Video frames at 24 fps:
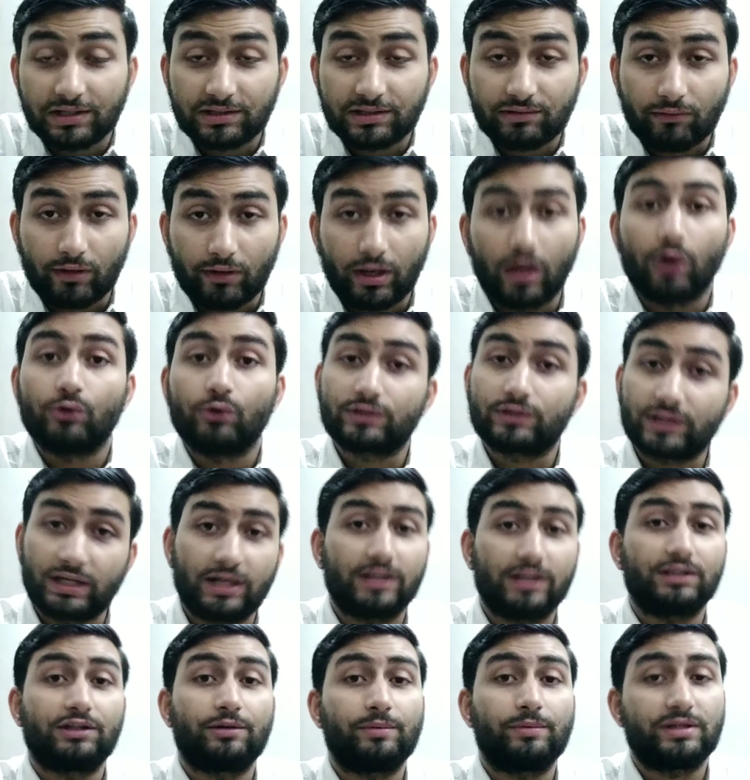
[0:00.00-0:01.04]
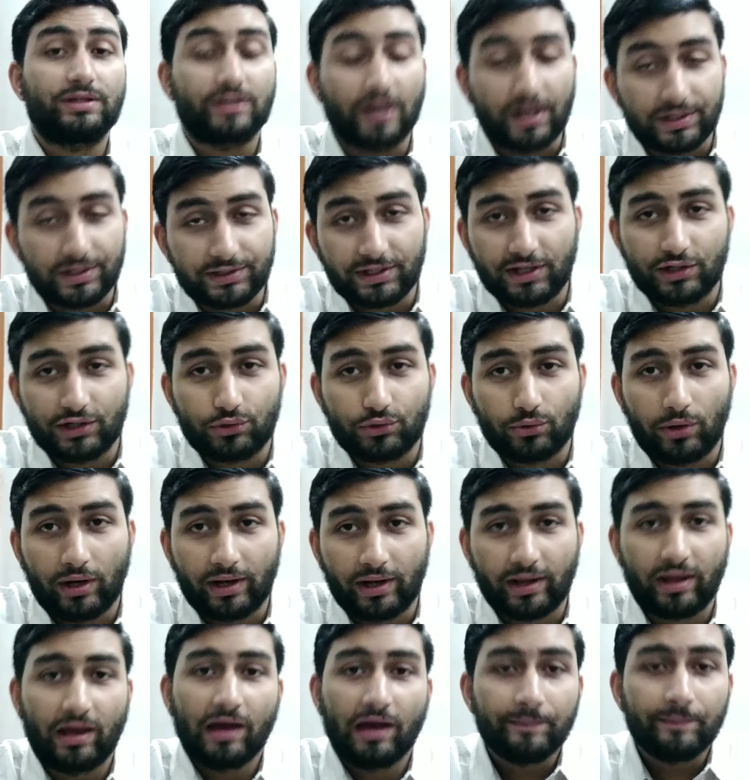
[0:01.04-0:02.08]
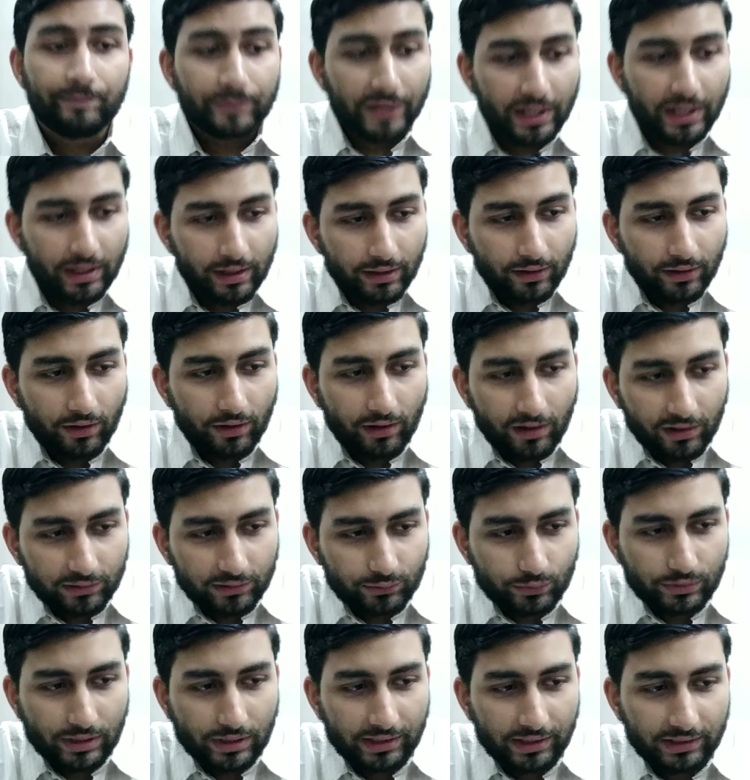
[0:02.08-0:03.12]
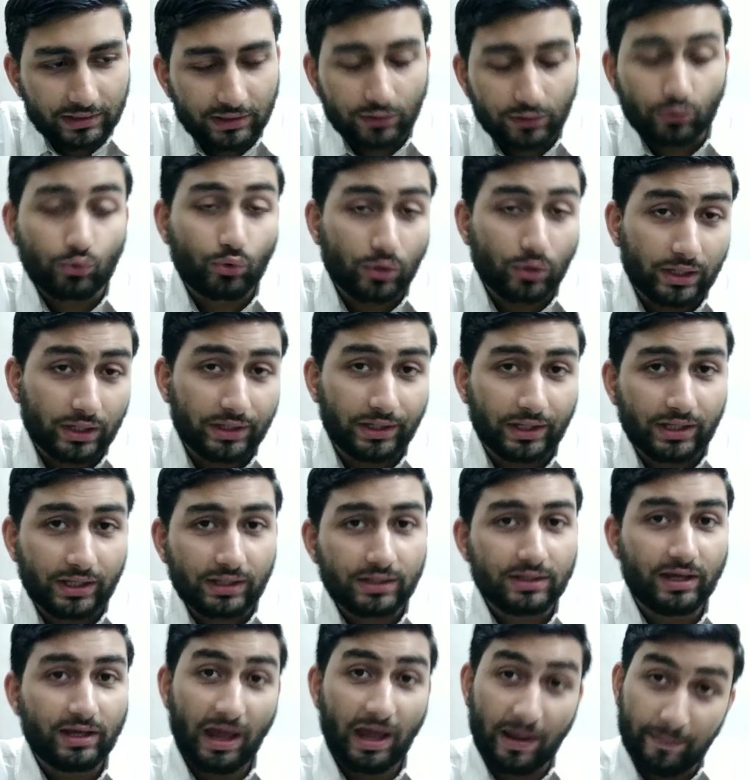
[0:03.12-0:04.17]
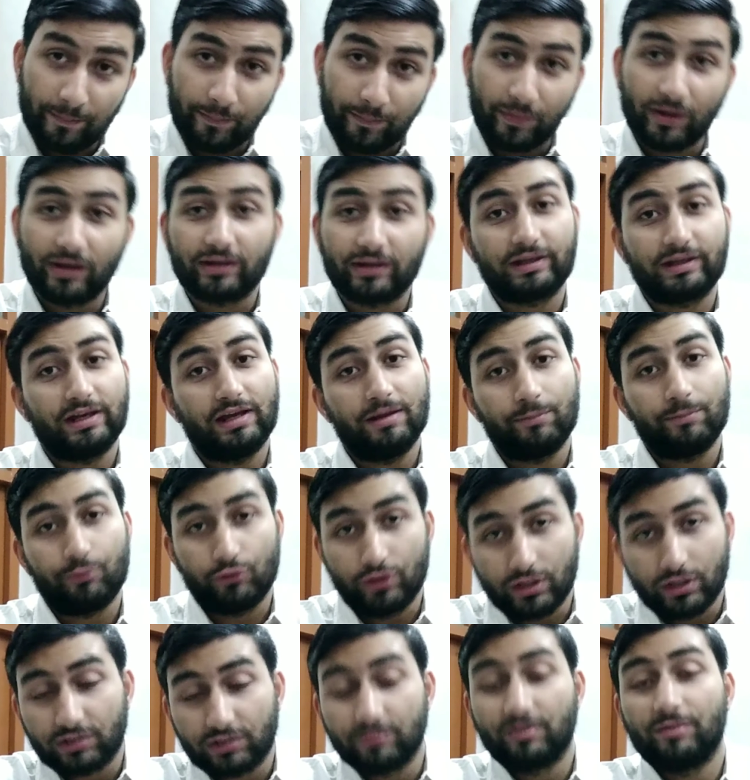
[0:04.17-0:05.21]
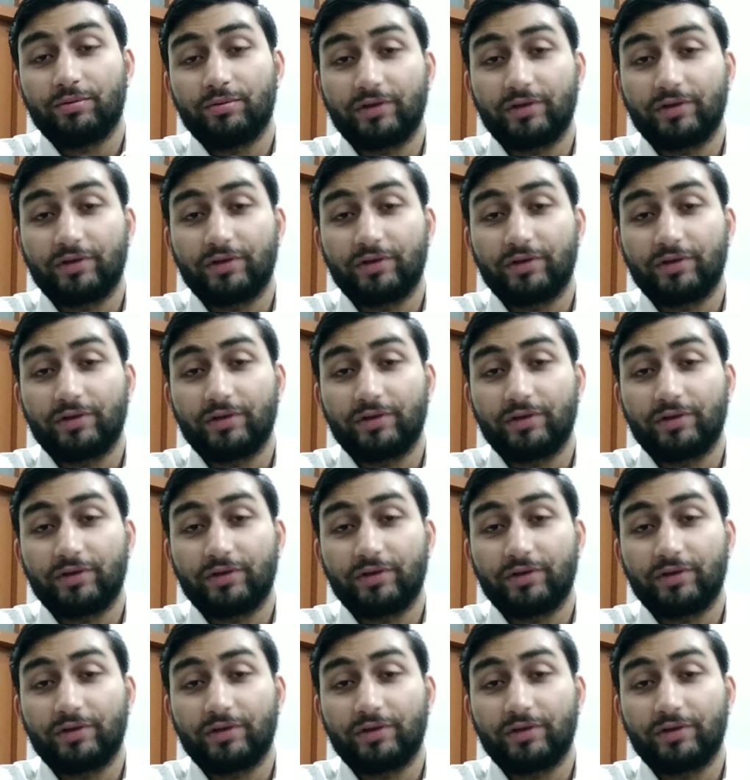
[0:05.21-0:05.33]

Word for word: इंच वाला उसके अंदर भी चार्जिंग इशू आ गया है आ, तो यानी कि गूगल ही नहीं एप्पल के प्रोडक्ट में